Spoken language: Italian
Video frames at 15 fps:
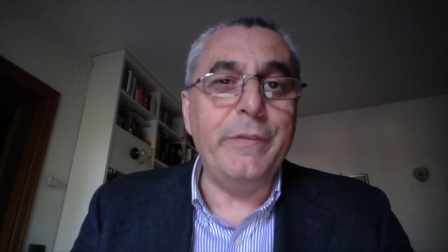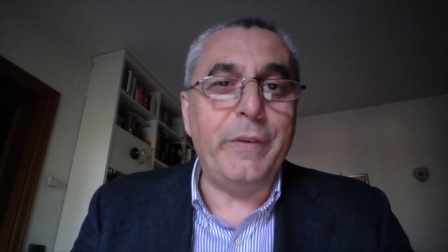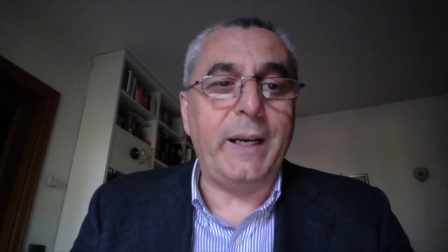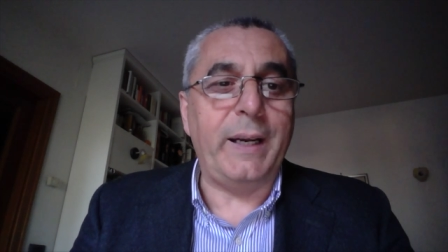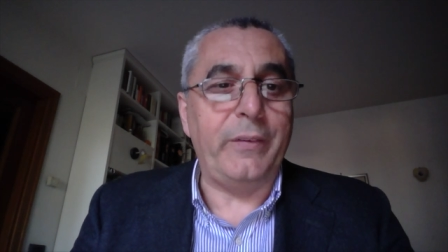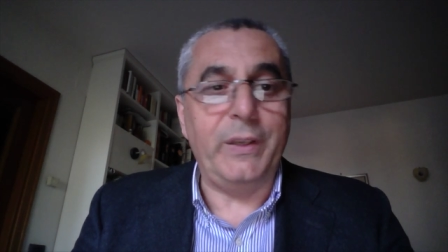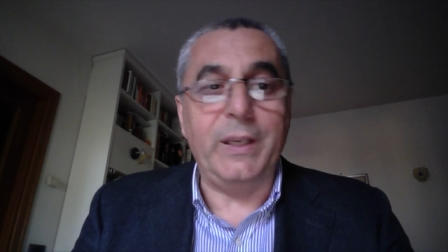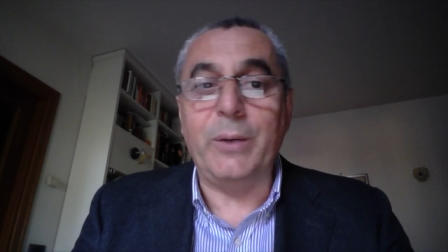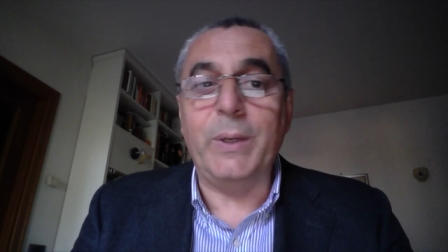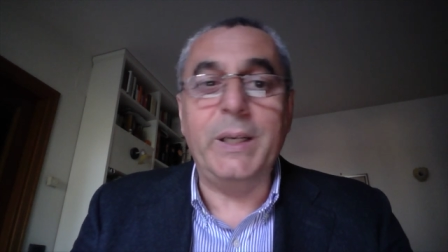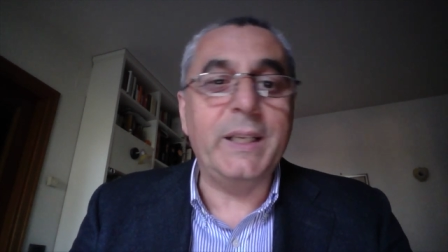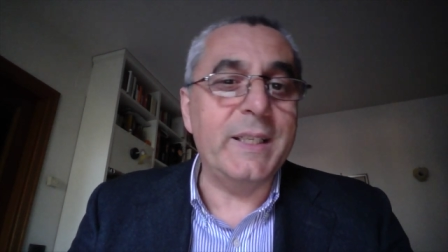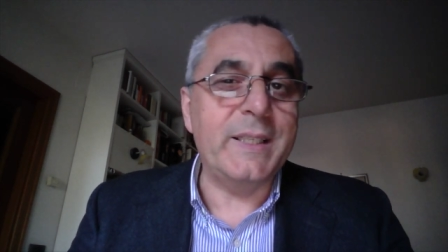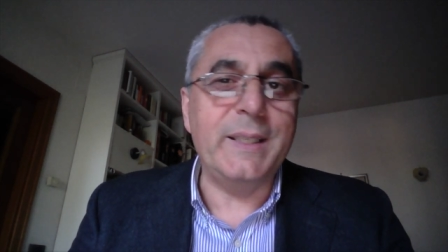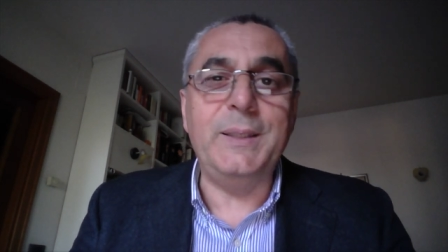fa, fino a
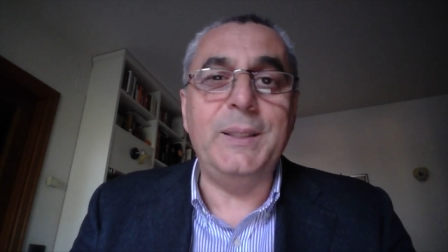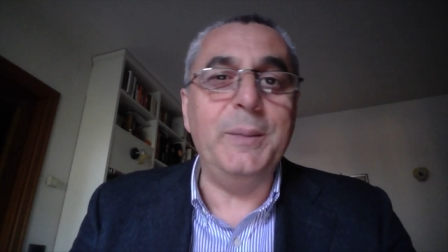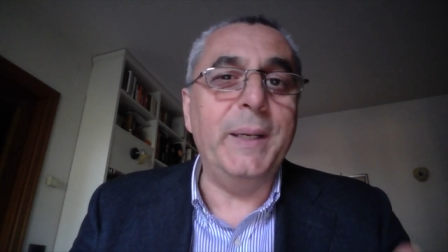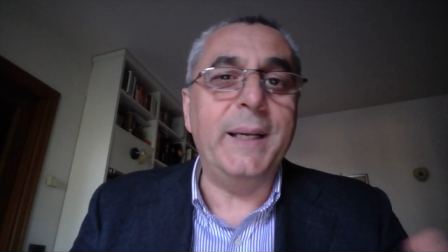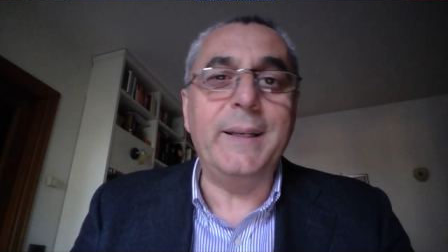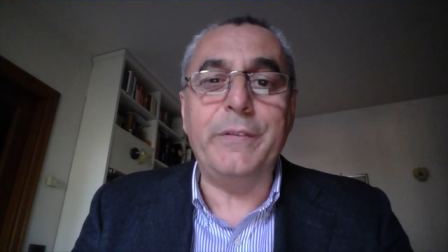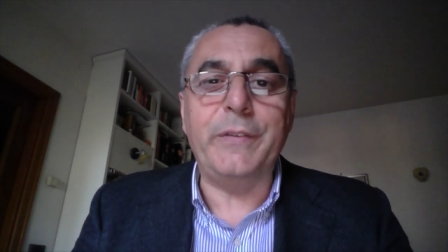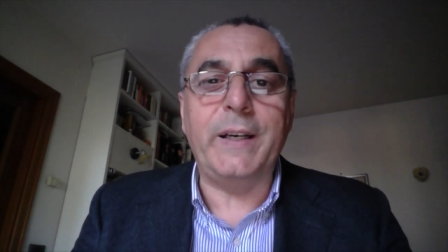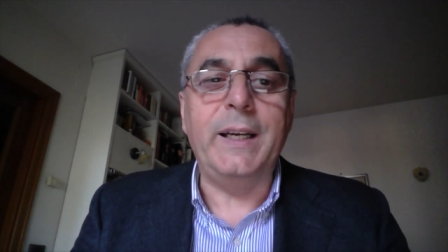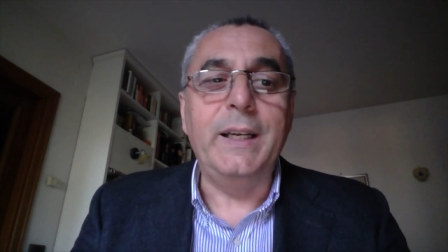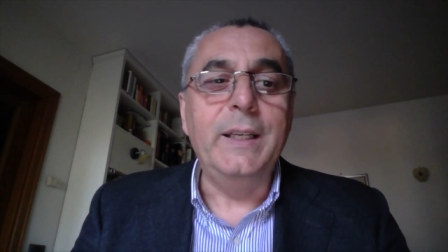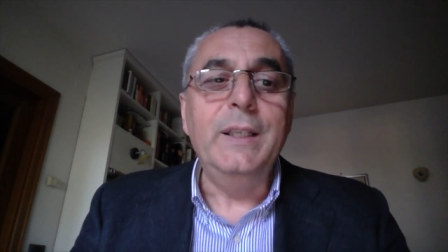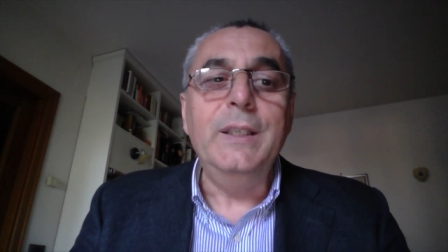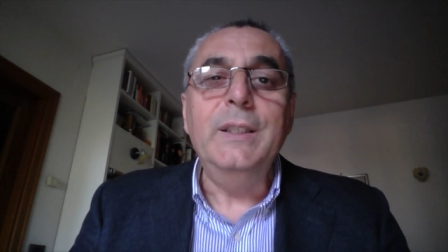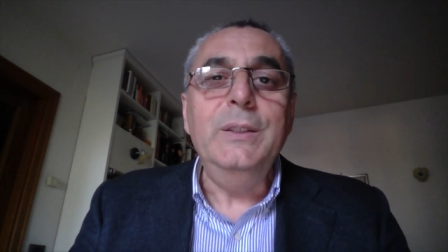qualche settimana fa,
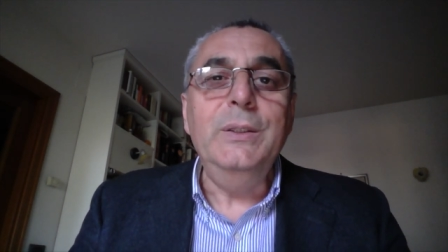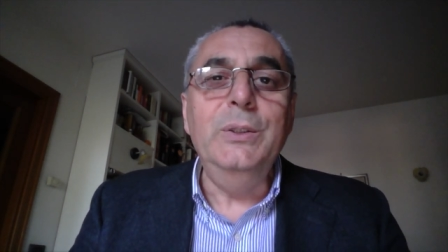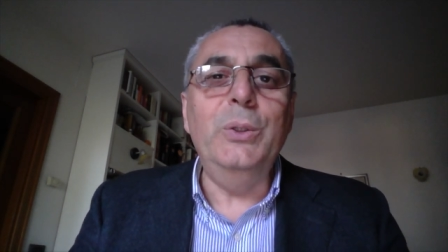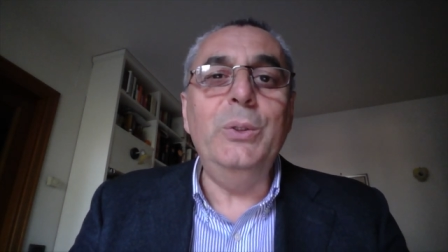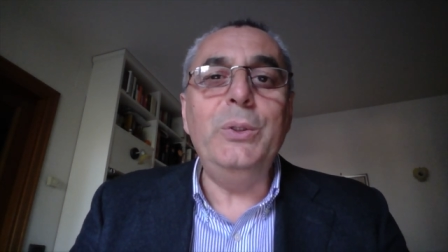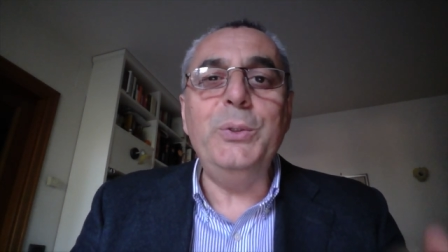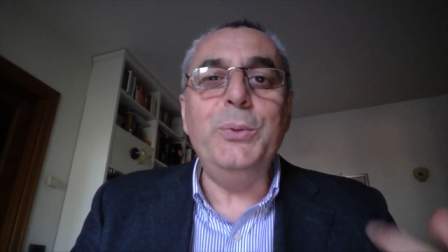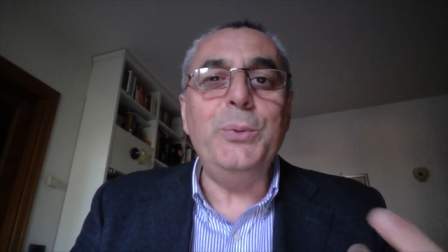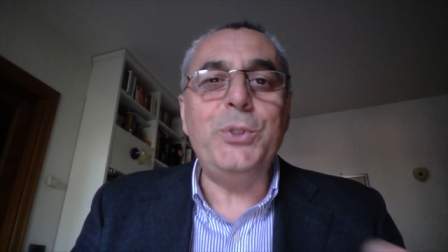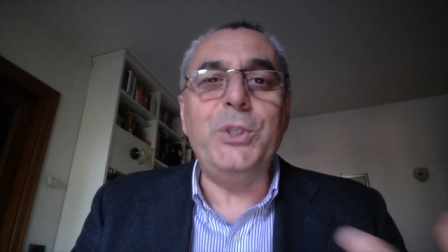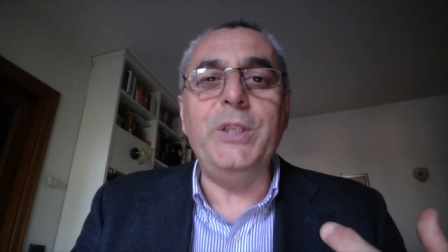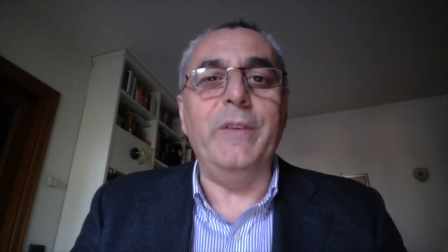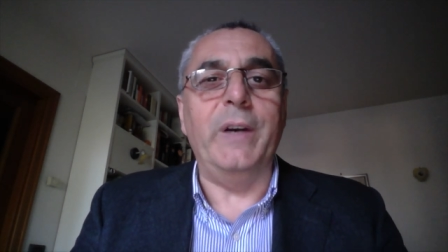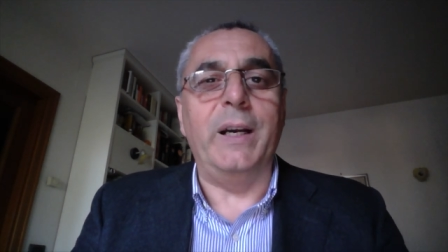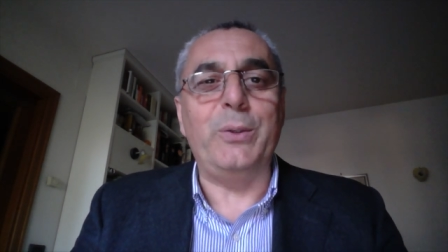non
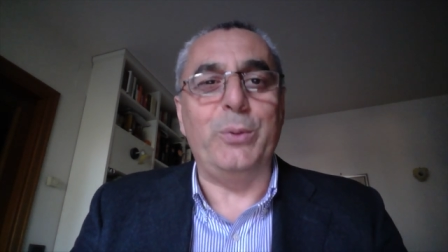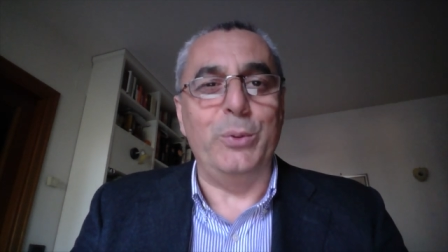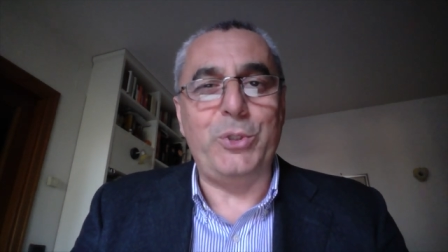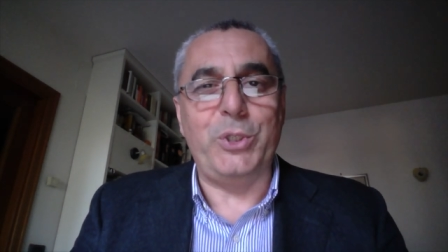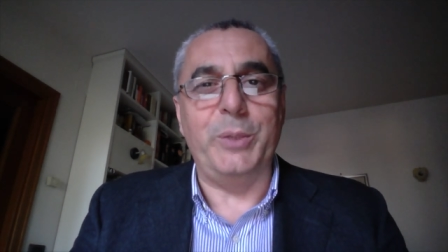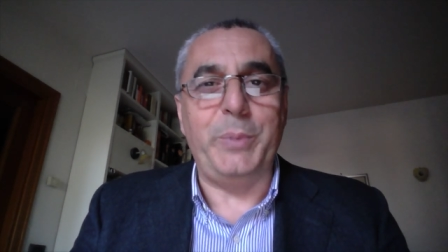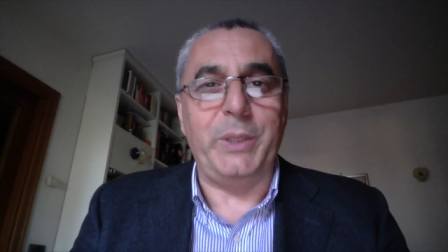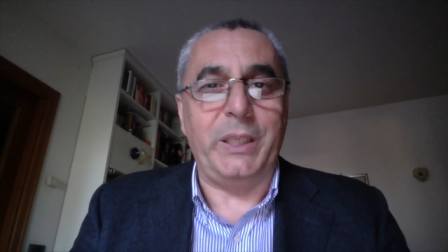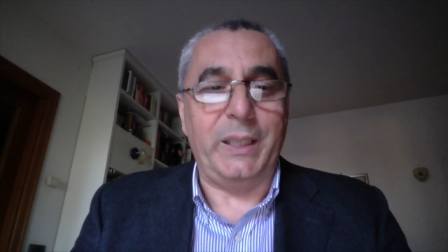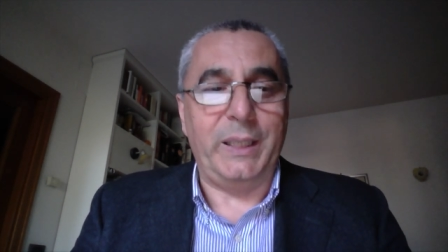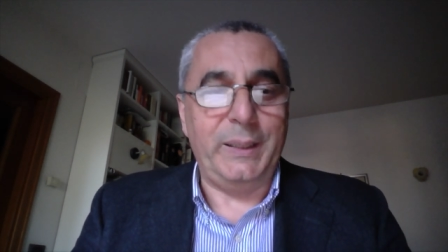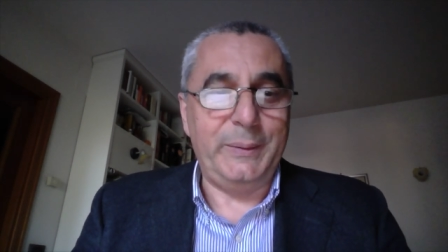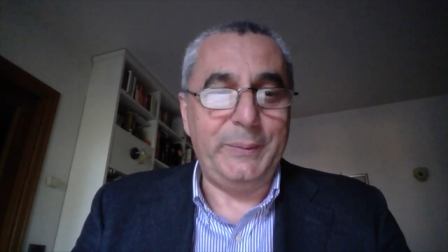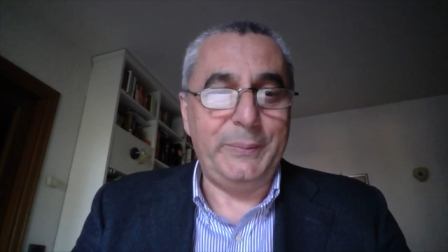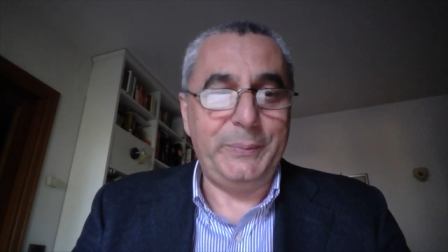riusciva a
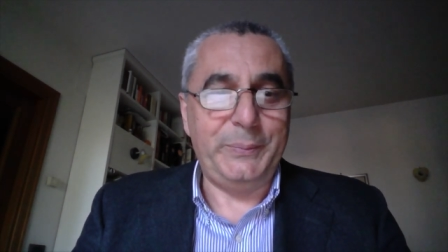concepire.